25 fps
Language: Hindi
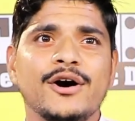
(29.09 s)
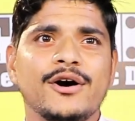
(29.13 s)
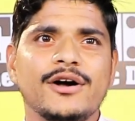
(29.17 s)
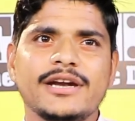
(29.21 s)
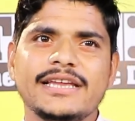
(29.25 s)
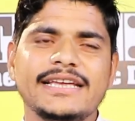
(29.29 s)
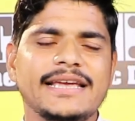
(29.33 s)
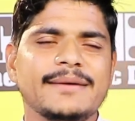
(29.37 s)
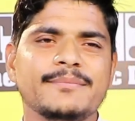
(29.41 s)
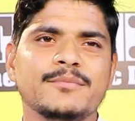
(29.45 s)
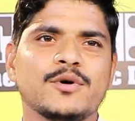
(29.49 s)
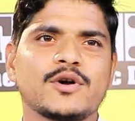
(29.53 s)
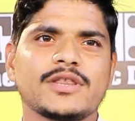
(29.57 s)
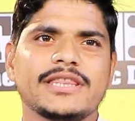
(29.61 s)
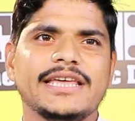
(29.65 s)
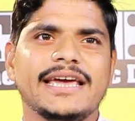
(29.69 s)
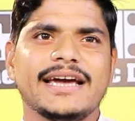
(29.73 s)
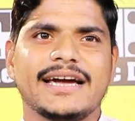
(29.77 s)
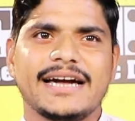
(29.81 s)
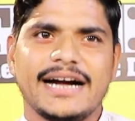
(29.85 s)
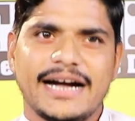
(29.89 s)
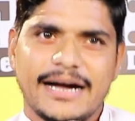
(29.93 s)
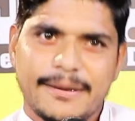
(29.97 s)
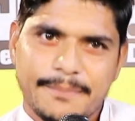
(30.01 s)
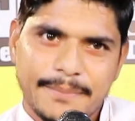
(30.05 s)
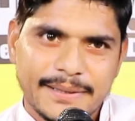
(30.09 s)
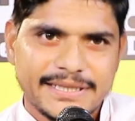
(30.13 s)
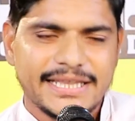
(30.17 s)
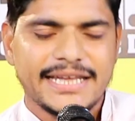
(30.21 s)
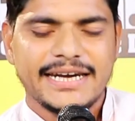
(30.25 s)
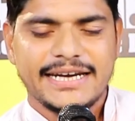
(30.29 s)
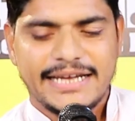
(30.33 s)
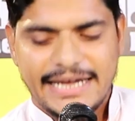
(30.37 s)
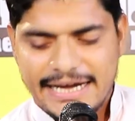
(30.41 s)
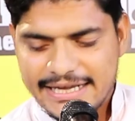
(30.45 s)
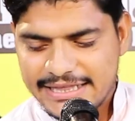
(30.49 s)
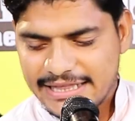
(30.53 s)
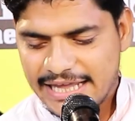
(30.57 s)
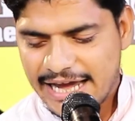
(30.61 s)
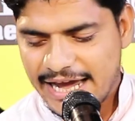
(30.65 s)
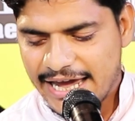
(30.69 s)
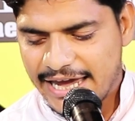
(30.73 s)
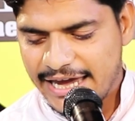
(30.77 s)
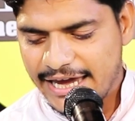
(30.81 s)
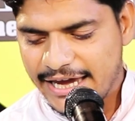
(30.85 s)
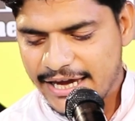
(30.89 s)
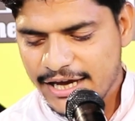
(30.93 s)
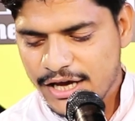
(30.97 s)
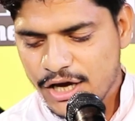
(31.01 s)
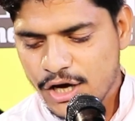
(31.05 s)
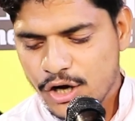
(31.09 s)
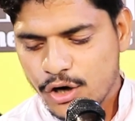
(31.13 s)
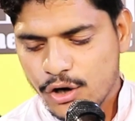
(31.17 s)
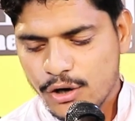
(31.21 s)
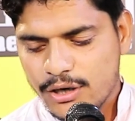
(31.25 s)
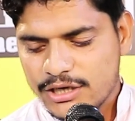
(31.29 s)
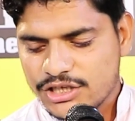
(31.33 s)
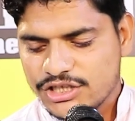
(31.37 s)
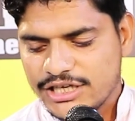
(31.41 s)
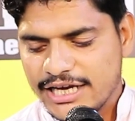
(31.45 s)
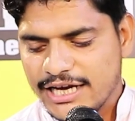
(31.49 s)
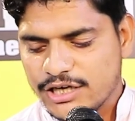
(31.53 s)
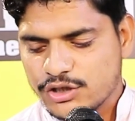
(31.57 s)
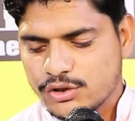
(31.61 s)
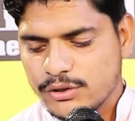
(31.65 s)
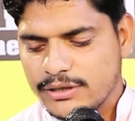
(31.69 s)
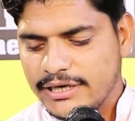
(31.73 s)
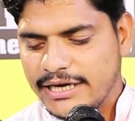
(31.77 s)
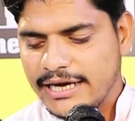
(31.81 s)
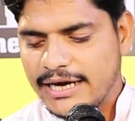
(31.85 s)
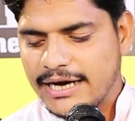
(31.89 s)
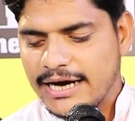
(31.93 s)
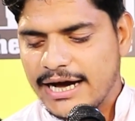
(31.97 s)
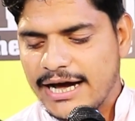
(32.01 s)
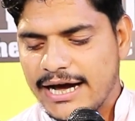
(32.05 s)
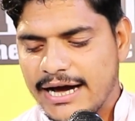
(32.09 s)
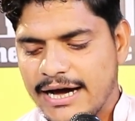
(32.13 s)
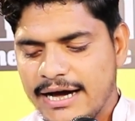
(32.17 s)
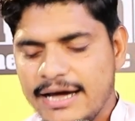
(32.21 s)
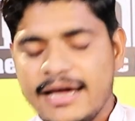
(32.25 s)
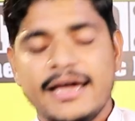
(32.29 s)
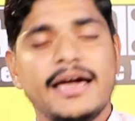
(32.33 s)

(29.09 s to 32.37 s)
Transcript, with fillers: और ये मुर्दे का बदन कहता है और शेर सुनिएगा